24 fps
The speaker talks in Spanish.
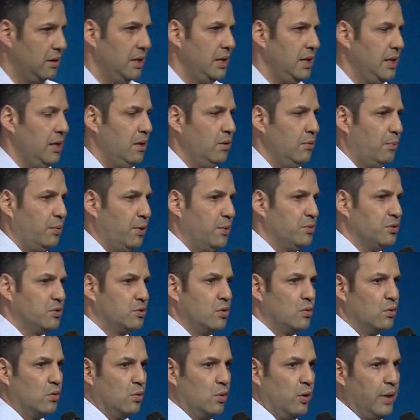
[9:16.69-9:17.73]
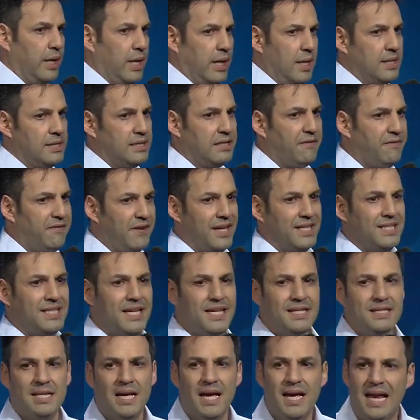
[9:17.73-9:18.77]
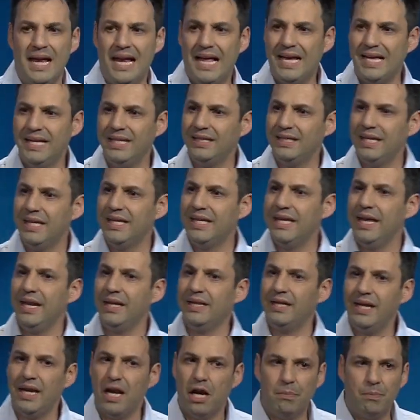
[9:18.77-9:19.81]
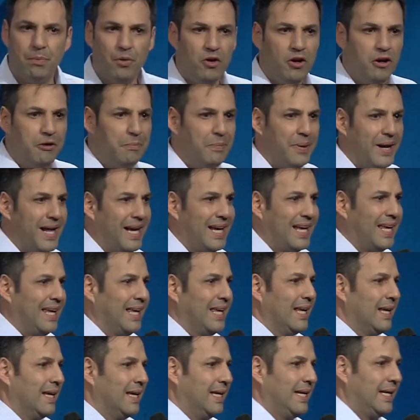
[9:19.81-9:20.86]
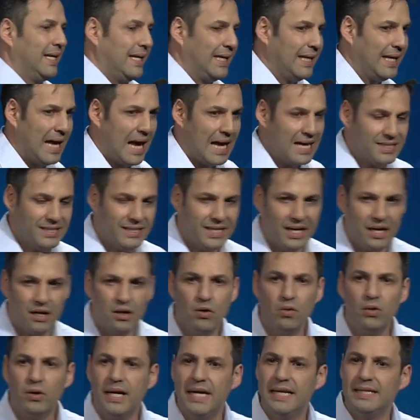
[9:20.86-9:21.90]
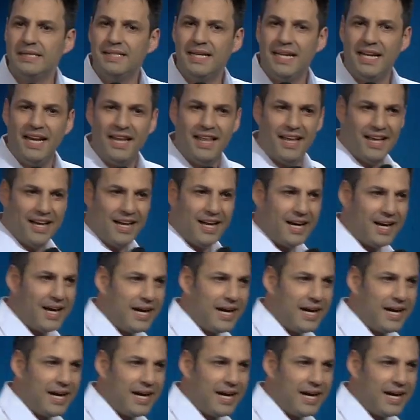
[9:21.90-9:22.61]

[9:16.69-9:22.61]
y lo podemos concluir en esta frase, es la gente quiere tener poder para hacer lo que se le da la